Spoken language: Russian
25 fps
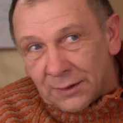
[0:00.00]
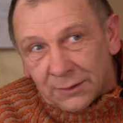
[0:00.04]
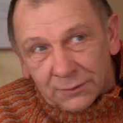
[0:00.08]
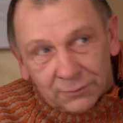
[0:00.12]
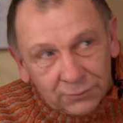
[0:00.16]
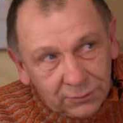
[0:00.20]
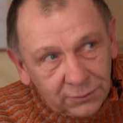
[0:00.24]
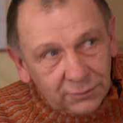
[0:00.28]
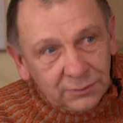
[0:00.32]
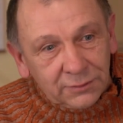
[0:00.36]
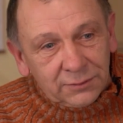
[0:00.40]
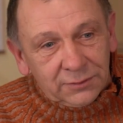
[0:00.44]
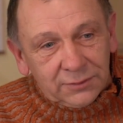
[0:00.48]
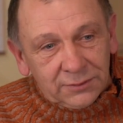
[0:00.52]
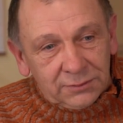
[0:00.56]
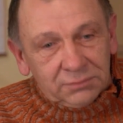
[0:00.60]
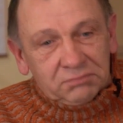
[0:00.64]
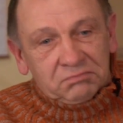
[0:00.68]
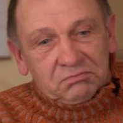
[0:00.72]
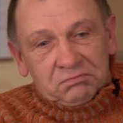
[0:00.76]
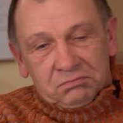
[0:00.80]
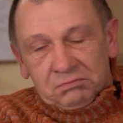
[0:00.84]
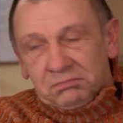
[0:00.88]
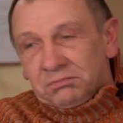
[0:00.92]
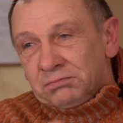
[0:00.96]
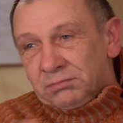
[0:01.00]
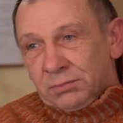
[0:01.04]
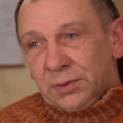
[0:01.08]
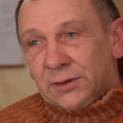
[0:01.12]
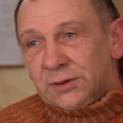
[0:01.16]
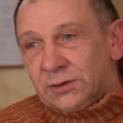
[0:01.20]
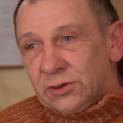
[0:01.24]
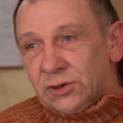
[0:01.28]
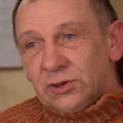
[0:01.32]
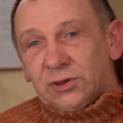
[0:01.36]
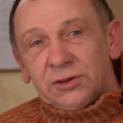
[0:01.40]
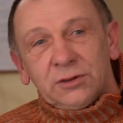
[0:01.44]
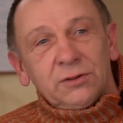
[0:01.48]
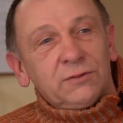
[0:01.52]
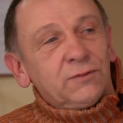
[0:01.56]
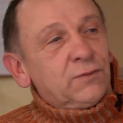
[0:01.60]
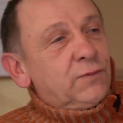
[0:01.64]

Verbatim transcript: Ну и потащил